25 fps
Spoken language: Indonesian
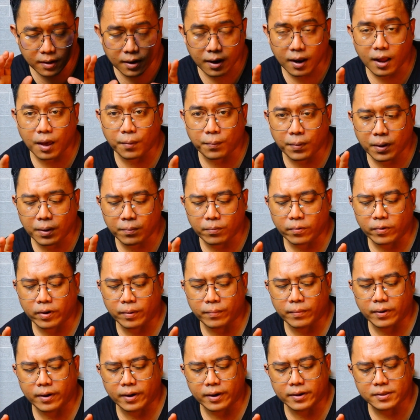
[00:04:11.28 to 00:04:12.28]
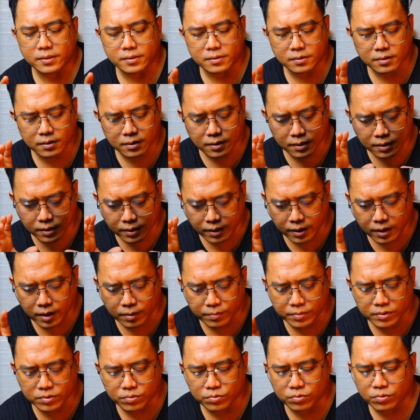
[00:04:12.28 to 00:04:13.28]
85 guys keren
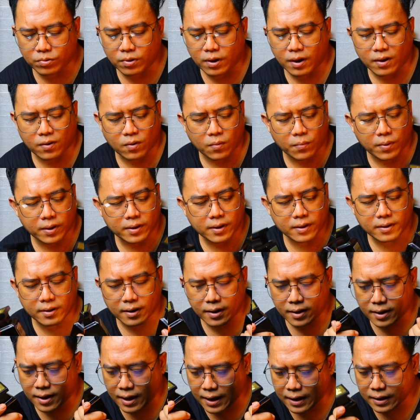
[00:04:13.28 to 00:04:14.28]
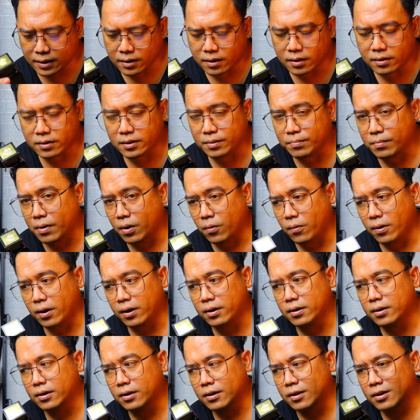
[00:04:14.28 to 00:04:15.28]
abis untuk aromanya dengan harga di bawah
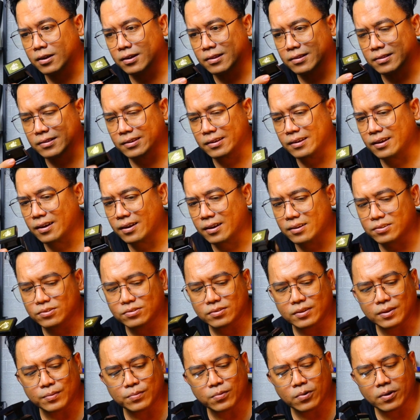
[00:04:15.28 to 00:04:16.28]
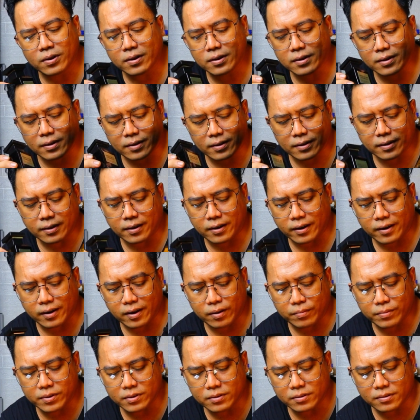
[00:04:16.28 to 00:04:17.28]
300 ribuan ini keren
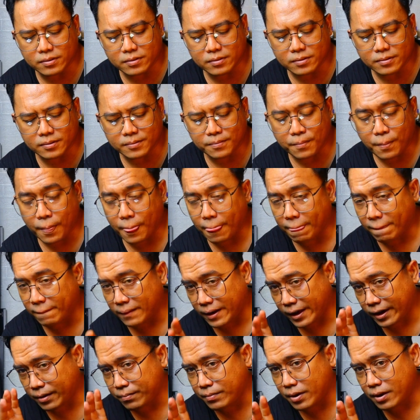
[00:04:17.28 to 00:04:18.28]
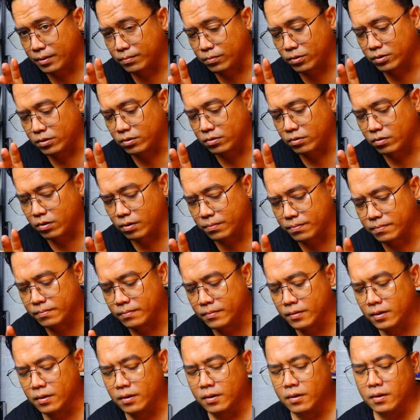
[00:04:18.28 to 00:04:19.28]
abis, layak banget buat lu kok
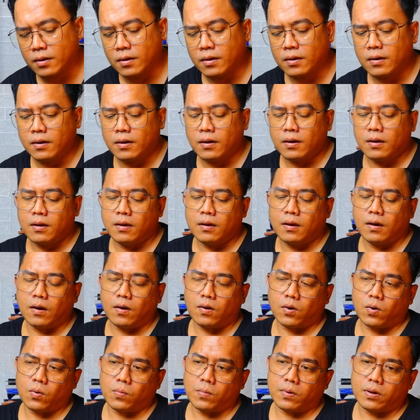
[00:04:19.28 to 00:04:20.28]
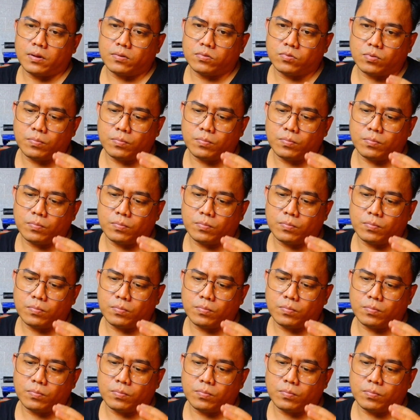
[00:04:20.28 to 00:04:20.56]
aroma